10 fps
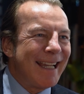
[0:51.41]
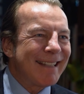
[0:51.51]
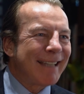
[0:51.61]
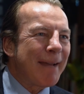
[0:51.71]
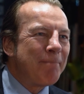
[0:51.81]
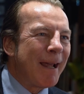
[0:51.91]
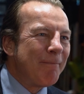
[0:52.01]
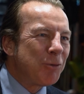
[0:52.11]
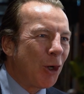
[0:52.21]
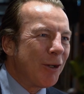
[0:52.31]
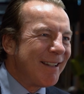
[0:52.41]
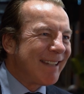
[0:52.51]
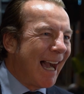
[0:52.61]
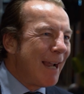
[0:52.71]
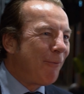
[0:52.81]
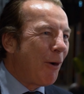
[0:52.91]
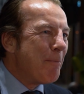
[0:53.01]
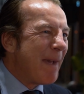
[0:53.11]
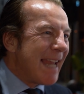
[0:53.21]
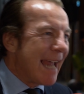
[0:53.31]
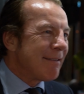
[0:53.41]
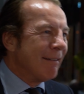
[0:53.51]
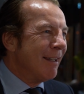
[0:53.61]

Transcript: Jetzt hat man schon einen Teil von Manhattan.